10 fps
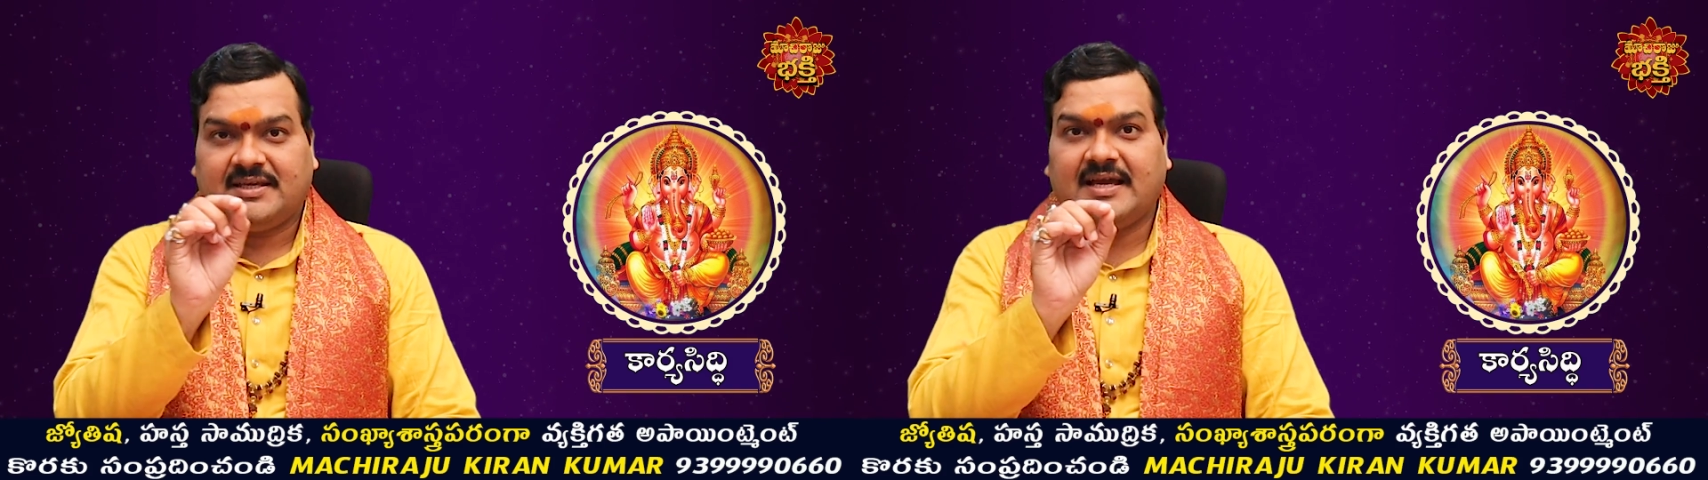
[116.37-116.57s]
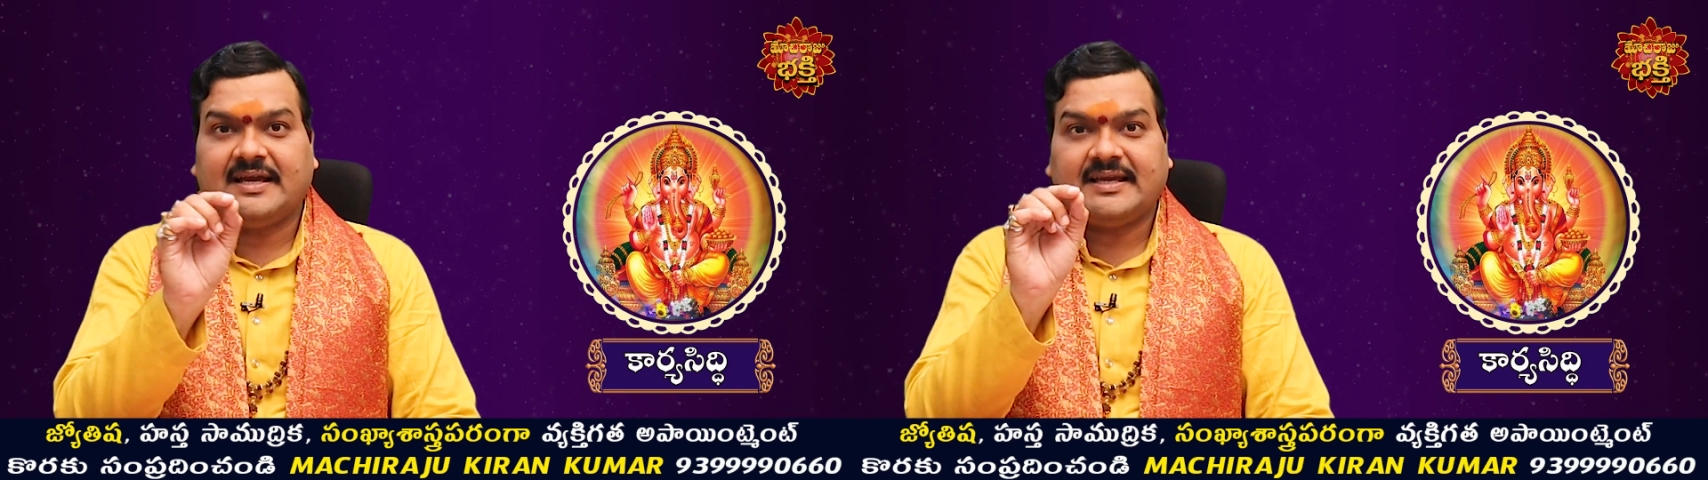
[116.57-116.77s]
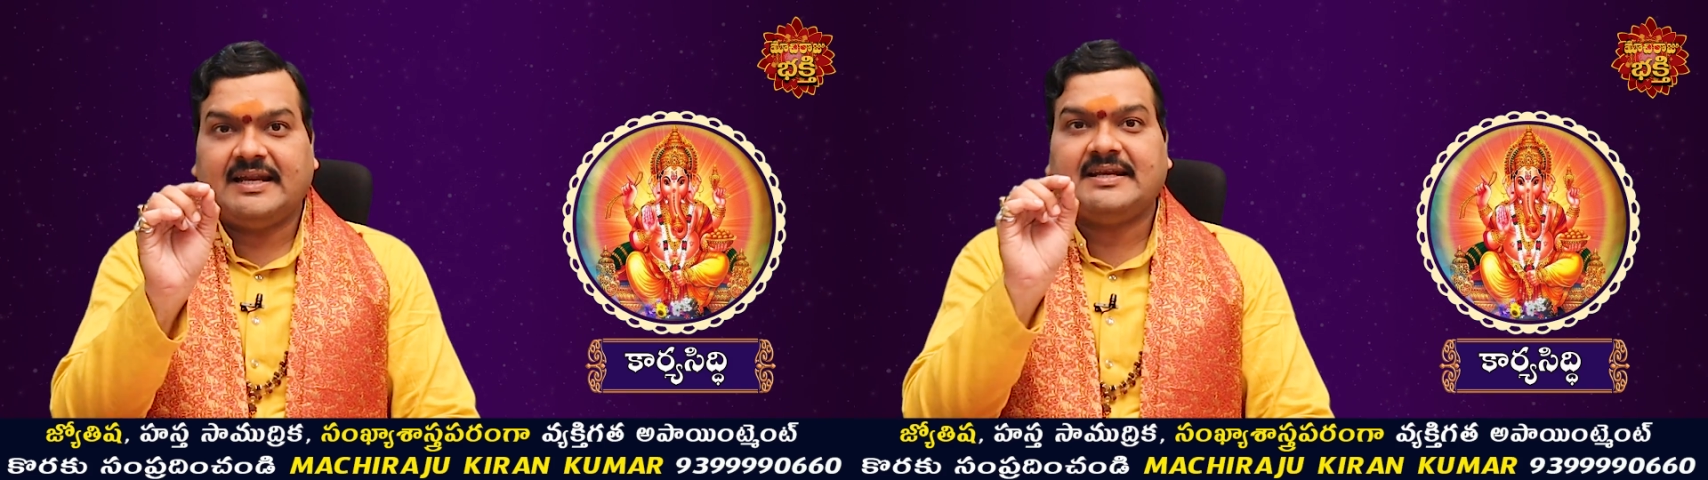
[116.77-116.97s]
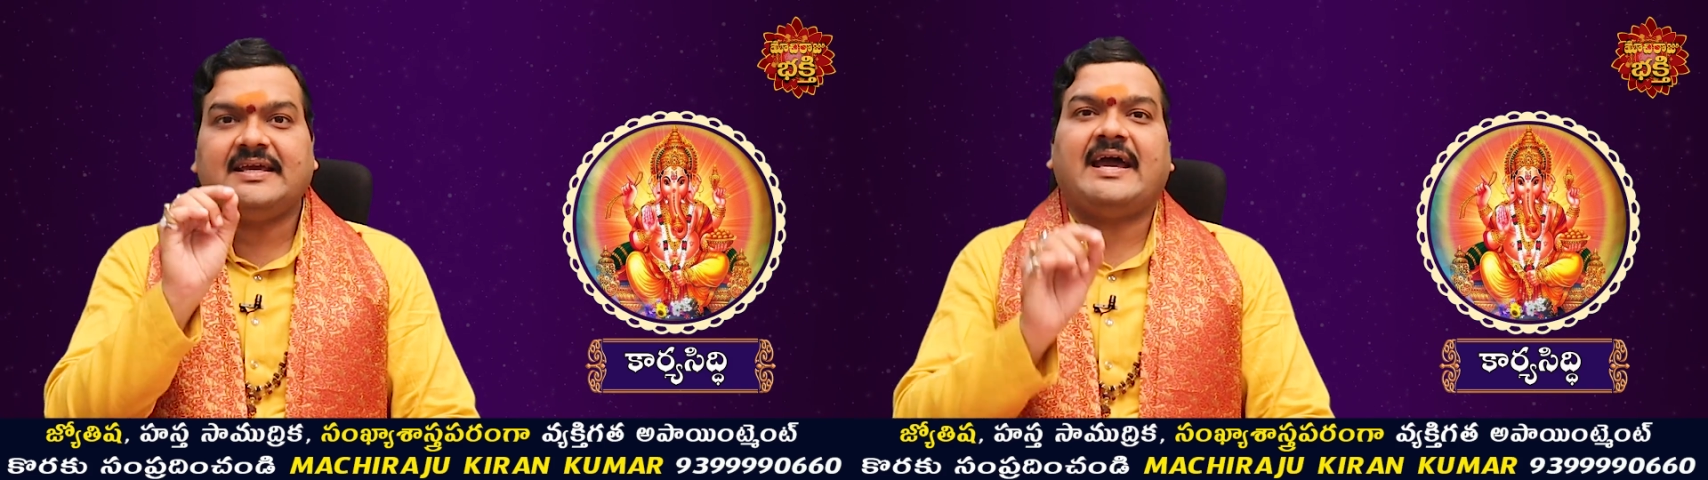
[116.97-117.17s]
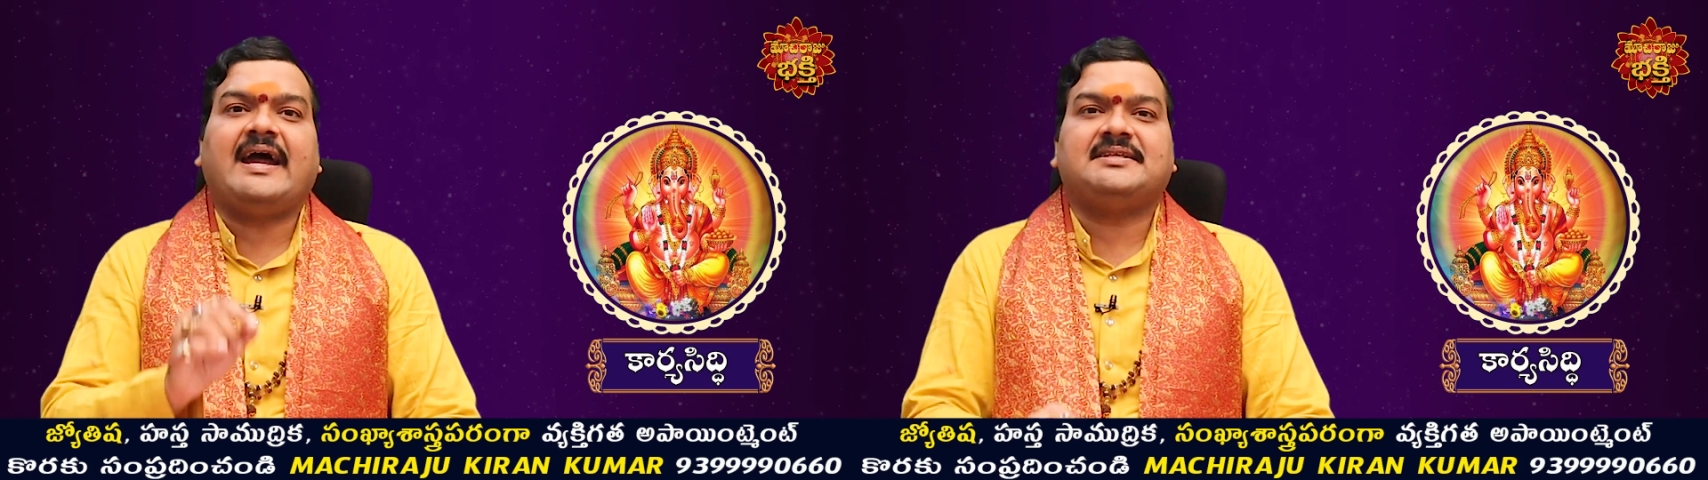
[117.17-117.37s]
ఈ
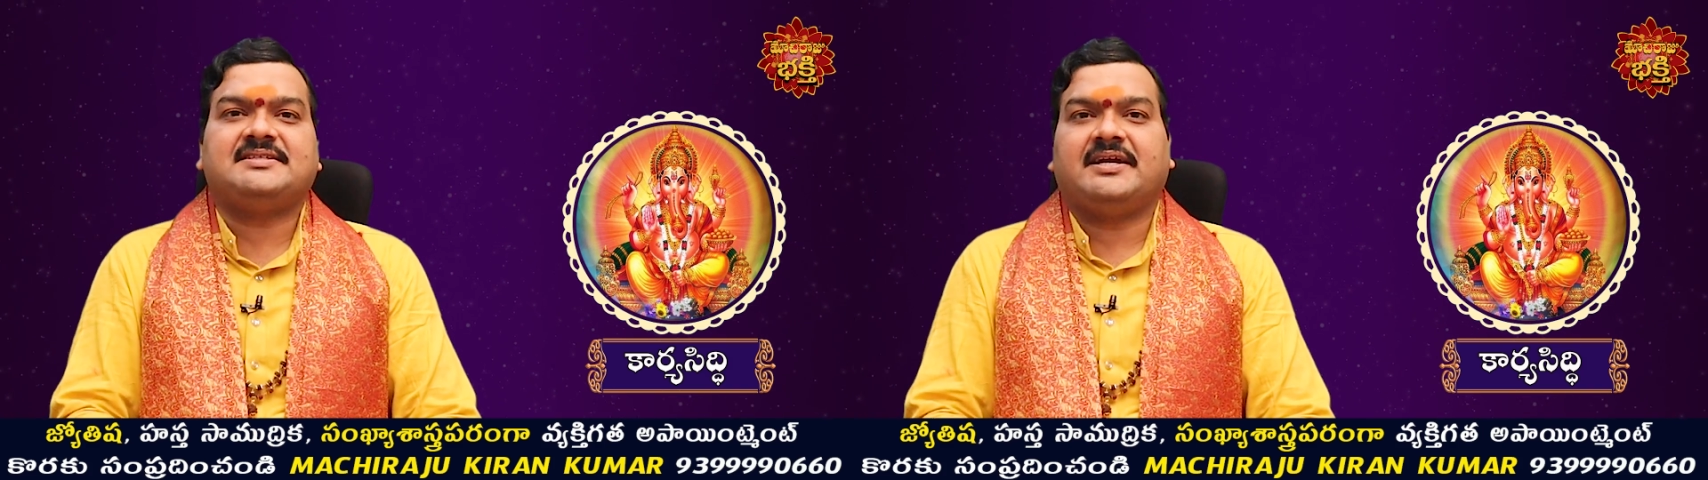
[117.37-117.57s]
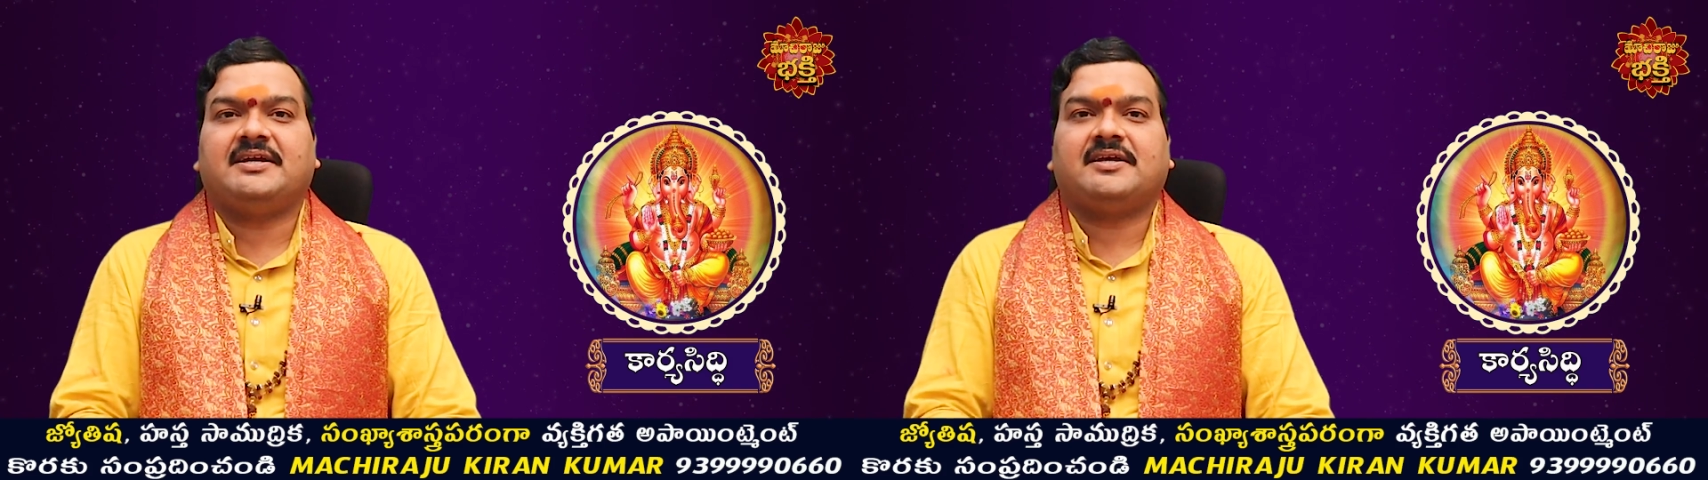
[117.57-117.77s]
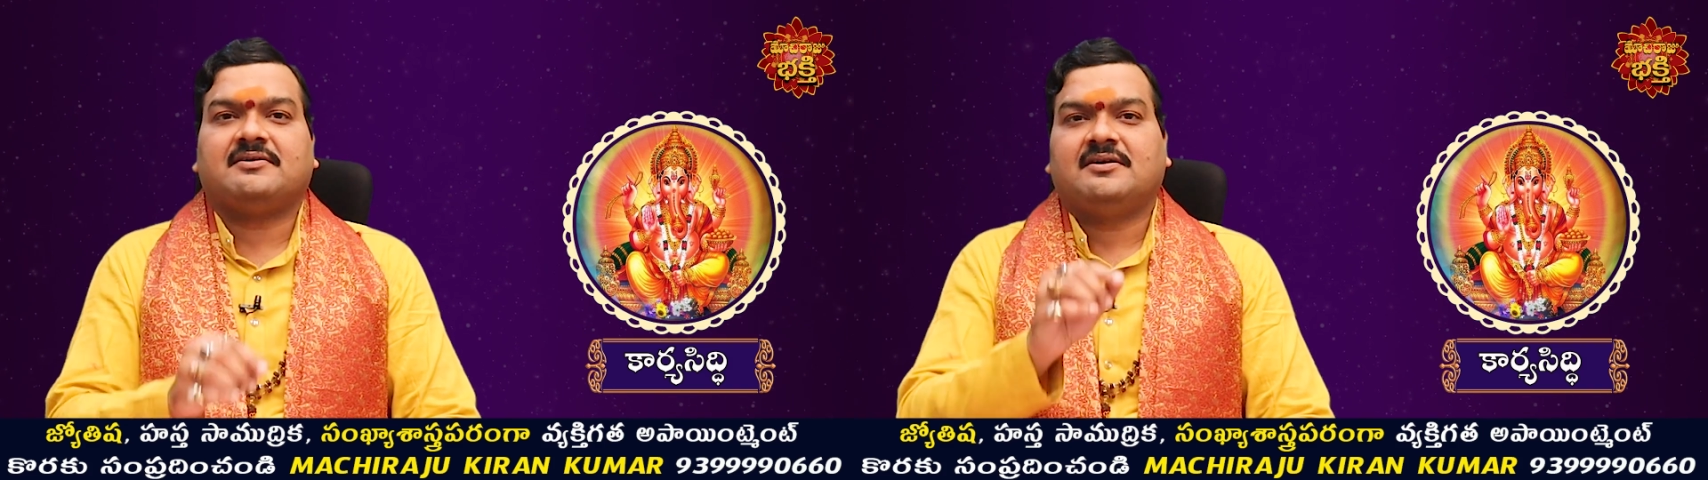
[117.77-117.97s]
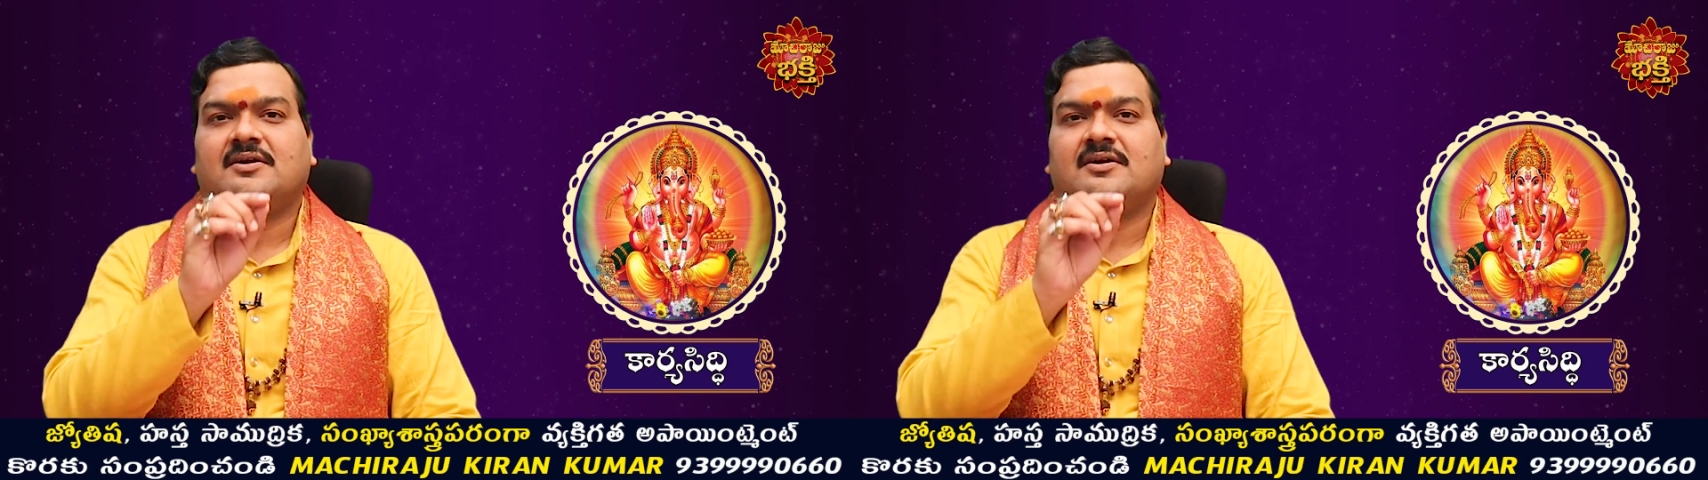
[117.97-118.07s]
అంకెలన్నీ యాడ్ చేయండి